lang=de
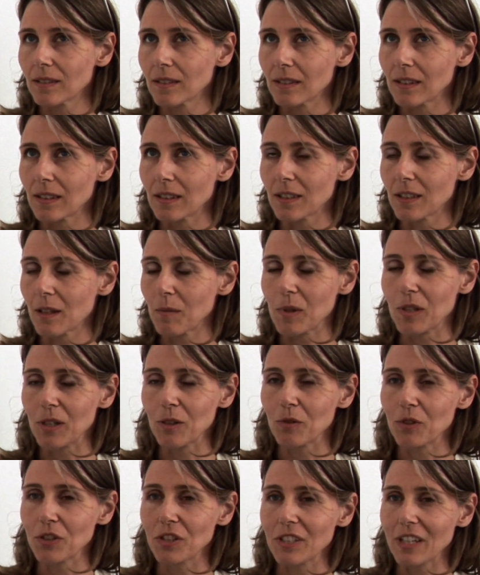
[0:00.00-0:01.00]
Das ist aber
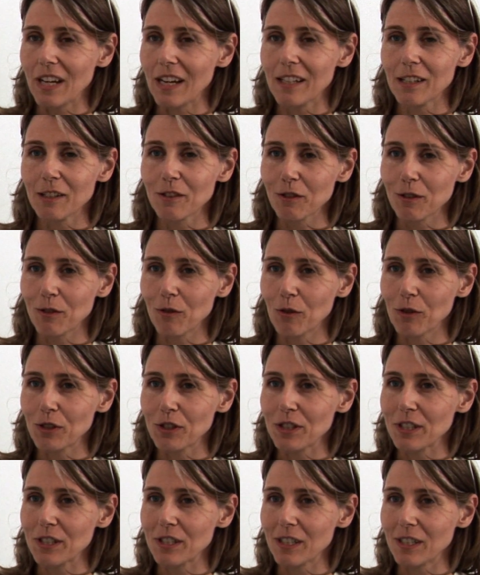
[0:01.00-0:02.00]
natürlich nicht alles. Ein
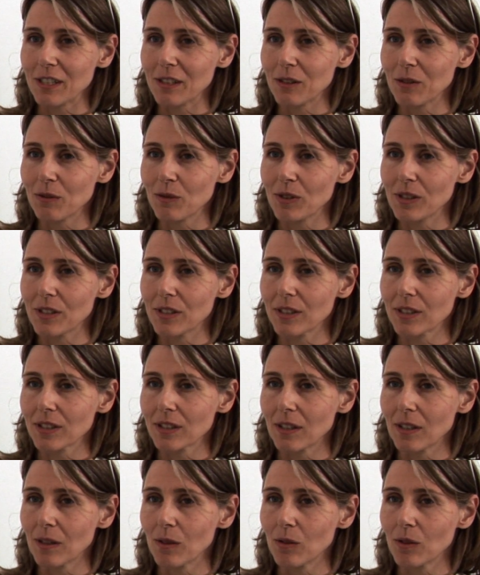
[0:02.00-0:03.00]
Holz ist ja natürlich
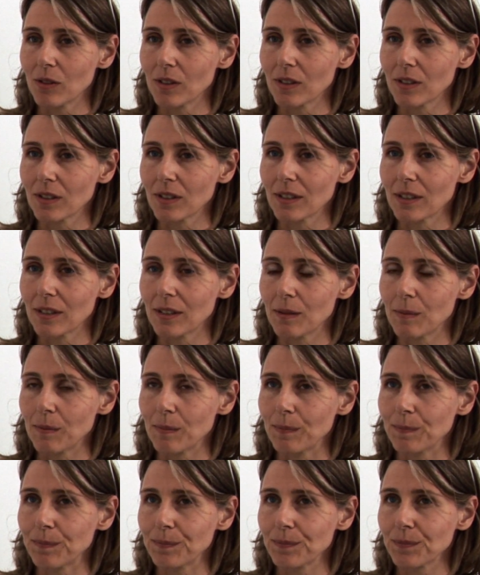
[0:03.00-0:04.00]
auch ein
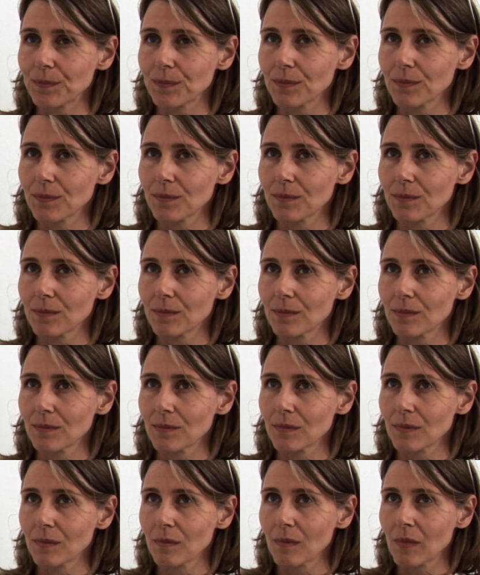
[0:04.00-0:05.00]
ähm,
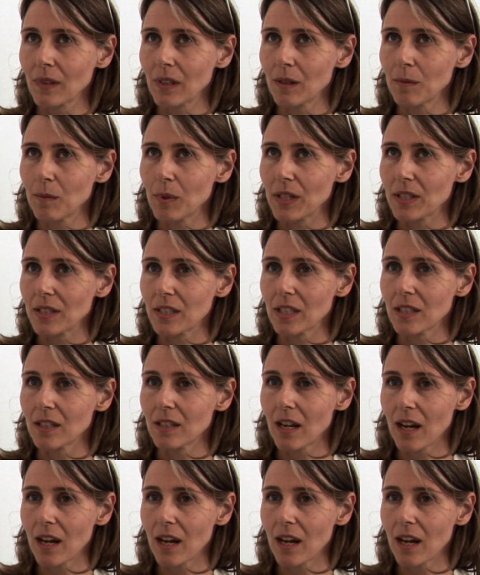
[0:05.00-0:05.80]
per se ein